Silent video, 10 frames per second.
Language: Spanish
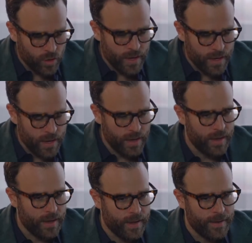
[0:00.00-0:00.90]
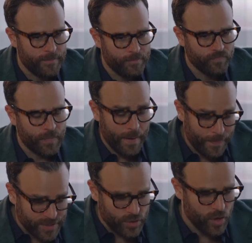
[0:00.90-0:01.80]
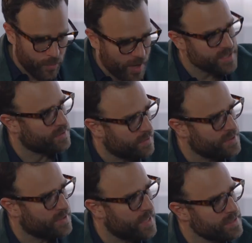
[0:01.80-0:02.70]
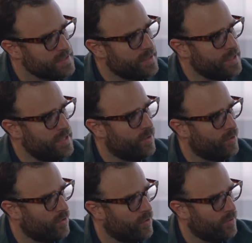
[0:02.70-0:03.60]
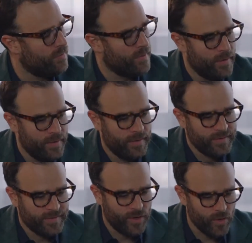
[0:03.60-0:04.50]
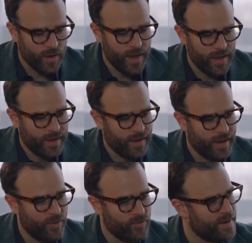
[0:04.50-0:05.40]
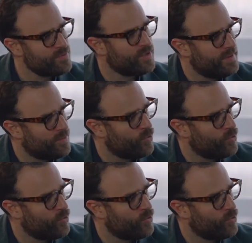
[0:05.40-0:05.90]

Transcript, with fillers: Soy eh, apasionado por las entrevistas y cuando salió que, que, nos diéramos